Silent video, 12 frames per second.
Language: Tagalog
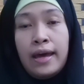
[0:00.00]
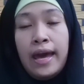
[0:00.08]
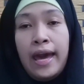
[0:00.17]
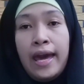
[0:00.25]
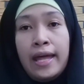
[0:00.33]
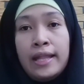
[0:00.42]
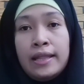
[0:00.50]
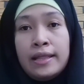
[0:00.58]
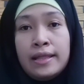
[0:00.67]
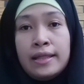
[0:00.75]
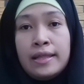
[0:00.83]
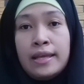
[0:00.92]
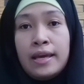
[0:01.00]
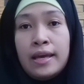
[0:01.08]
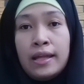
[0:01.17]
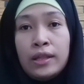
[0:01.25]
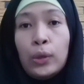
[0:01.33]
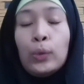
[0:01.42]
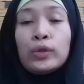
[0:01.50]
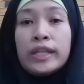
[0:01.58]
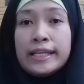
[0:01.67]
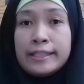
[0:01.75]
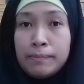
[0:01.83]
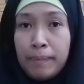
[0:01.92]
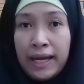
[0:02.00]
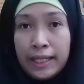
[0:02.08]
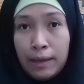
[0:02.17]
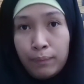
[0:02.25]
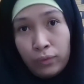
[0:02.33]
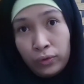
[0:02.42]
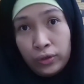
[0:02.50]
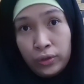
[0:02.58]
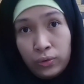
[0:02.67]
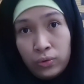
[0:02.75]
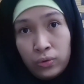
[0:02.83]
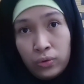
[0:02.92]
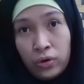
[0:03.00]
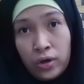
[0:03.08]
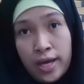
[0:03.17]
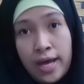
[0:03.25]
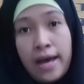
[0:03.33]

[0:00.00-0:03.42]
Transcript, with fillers: And don't expect na po yung